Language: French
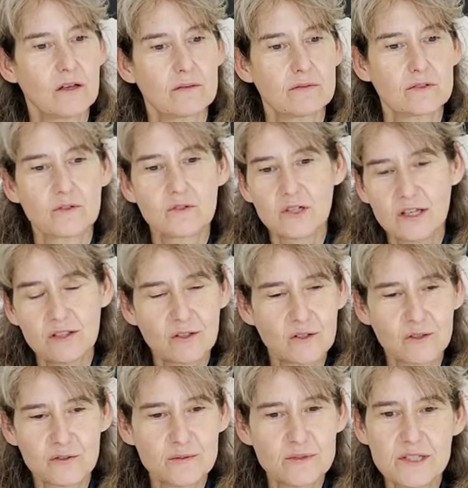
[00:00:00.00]
ce que
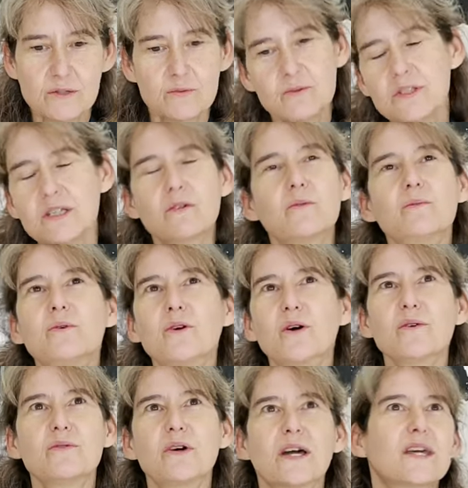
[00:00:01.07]
j'adore dans le film d'Eastwood, c'est qu'on peut le
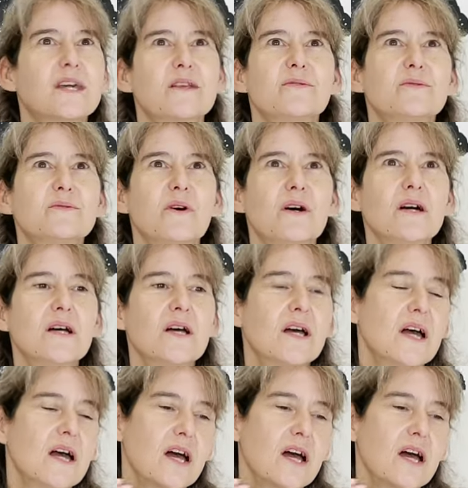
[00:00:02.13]
revoir quatre fois.